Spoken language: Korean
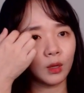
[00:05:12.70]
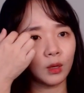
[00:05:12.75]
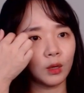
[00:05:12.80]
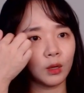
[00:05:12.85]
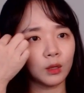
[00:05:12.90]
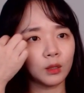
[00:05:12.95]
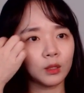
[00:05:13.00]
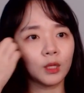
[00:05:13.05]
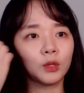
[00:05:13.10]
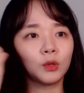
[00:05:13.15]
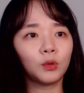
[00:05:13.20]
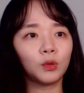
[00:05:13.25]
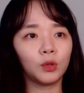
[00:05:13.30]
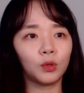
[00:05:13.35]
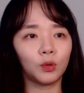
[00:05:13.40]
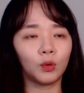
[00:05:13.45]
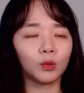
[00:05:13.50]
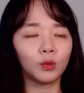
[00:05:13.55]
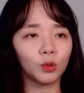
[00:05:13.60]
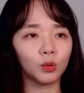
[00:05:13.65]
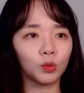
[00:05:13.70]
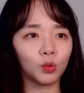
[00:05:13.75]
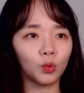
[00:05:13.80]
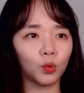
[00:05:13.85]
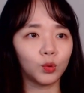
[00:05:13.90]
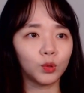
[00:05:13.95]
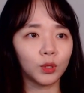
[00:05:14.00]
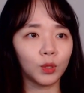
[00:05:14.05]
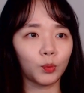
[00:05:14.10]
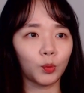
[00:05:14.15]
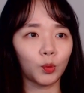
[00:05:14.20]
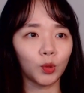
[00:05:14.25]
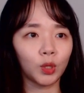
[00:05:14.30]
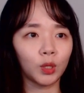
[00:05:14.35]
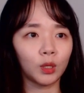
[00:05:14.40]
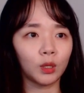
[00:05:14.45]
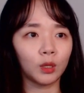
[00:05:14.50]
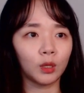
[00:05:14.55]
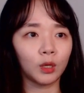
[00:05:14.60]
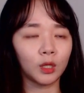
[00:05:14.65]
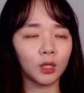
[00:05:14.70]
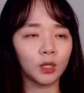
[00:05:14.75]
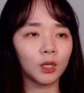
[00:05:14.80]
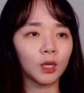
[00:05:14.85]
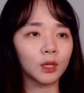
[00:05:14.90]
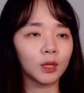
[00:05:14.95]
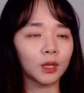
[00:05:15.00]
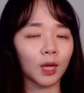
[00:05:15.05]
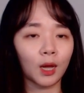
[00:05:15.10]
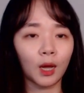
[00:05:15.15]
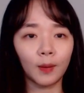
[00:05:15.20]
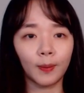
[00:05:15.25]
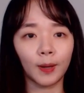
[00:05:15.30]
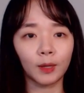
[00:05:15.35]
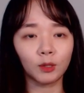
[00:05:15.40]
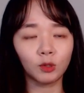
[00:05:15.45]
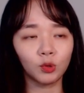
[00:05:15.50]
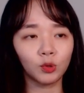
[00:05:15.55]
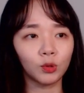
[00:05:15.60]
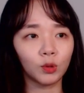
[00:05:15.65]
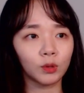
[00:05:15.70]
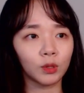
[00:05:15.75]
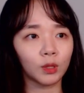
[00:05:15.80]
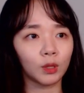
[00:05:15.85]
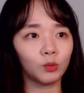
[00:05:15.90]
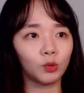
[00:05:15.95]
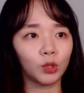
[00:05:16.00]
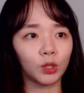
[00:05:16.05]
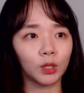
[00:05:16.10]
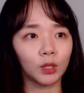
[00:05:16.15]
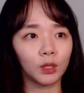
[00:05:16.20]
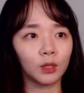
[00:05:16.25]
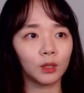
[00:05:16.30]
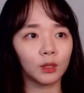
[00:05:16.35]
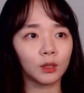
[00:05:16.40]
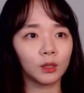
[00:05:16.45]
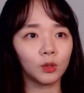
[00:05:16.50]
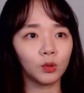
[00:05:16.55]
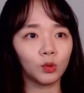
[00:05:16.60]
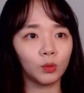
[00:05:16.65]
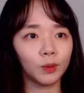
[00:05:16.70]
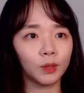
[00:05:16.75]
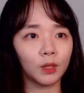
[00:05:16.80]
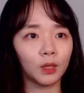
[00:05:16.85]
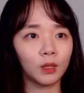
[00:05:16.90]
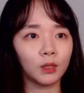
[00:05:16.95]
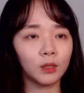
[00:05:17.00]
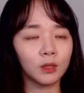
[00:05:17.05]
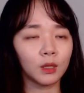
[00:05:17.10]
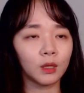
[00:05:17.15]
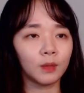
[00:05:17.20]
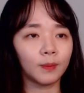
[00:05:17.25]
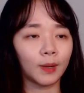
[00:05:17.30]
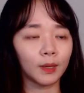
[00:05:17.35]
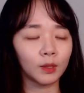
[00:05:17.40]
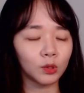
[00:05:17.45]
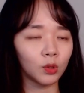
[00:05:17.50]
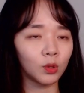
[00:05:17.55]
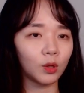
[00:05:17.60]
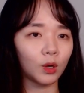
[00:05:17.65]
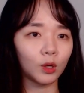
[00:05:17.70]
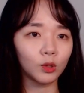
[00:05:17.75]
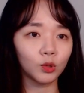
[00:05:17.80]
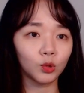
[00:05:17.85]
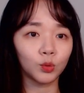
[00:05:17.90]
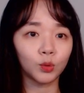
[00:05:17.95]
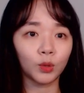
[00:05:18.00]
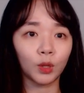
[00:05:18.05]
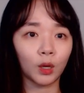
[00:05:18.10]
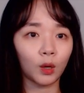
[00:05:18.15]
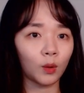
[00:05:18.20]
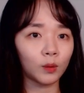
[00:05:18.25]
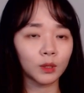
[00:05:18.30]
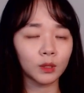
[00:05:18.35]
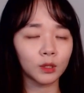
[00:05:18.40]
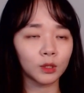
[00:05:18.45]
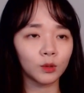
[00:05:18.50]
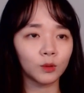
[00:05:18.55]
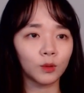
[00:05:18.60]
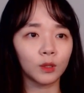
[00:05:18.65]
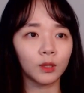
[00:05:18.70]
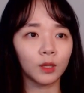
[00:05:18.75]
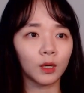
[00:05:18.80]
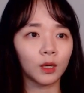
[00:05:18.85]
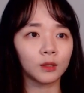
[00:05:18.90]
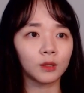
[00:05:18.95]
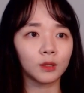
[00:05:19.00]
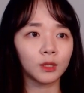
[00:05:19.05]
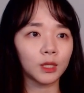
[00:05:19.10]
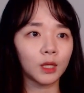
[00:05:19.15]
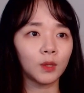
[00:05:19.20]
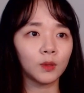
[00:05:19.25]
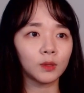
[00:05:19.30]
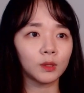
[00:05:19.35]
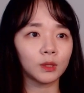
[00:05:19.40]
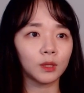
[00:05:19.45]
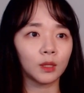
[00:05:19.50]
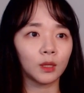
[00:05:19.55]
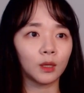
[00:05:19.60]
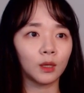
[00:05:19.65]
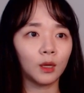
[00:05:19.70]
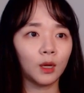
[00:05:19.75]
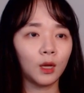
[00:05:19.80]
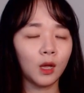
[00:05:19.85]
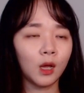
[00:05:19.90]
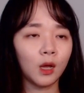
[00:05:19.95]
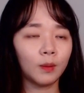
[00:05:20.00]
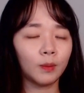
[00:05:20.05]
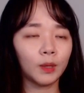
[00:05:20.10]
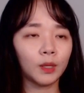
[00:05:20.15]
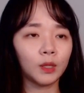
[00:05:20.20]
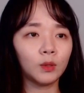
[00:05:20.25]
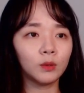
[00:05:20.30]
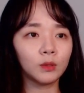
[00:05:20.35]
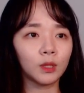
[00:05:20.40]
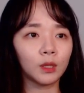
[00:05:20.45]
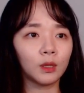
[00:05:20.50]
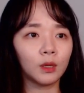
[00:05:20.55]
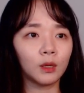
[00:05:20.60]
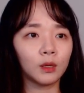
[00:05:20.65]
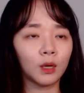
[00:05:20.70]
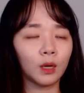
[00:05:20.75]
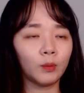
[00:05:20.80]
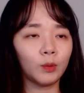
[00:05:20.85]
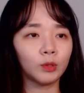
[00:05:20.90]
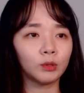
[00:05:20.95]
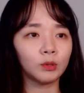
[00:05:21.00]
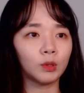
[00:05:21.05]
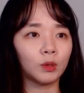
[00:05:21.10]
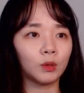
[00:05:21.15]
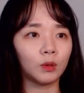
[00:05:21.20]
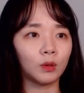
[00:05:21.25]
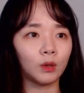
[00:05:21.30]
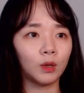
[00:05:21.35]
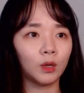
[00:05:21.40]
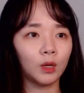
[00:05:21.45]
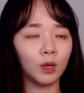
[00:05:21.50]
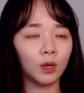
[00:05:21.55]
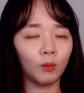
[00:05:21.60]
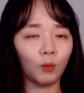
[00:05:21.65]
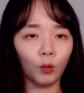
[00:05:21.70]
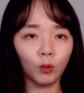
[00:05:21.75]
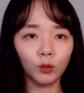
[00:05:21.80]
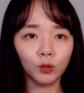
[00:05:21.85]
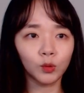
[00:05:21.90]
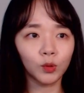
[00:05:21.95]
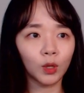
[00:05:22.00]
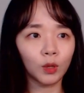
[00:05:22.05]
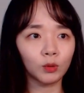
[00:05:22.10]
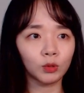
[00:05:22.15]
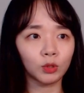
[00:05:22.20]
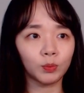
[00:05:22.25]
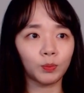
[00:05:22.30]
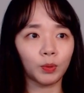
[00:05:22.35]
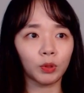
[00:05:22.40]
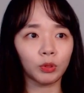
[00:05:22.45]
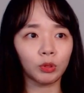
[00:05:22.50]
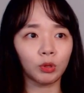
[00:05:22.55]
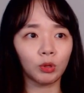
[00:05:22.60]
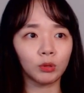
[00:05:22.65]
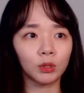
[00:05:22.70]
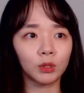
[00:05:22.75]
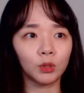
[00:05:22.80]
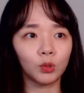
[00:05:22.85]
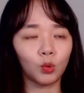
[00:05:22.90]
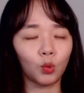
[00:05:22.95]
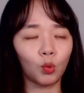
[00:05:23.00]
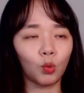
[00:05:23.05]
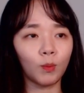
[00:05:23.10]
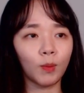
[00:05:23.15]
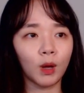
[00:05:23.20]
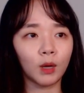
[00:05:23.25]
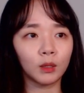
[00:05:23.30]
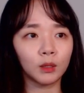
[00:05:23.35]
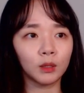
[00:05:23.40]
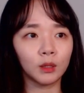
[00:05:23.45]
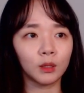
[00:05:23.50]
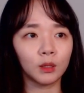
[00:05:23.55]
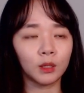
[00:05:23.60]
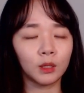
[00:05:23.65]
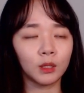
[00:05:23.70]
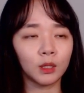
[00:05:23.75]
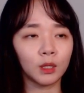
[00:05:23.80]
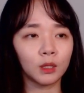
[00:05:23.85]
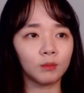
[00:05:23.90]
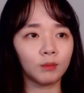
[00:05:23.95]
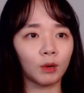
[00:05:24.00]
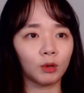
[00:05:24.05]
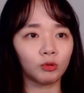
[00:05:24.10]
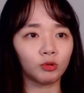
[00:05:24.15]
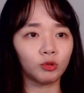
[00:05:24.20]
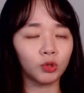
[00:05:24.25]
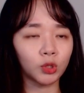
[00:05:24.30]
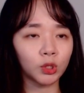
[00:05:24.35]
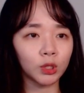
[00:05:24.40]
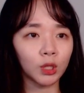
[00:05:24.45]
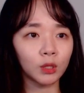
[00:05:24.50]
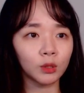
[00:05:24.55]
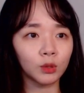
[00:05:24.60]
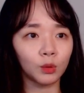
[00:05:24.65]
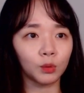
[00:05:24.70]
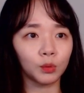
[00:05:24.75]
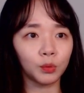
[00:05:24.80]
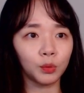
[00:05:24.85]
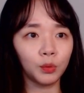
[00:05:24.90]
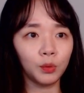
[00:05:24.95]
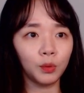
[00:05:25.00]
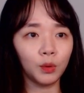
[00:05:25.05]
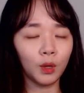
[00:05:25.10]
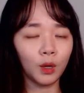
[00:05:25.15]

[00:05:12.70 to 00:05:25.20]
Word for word: 그랬더니 여기서 또 고재봉이 이게 다 박준영 때문이야. 그놈이 내 인생을 망쳐놔가지고 내가 여자친구한테까지 차였잖아. 이런 생각을 하면서 복수하고 싶었던 그 욕망을 이제는 막 구체적으로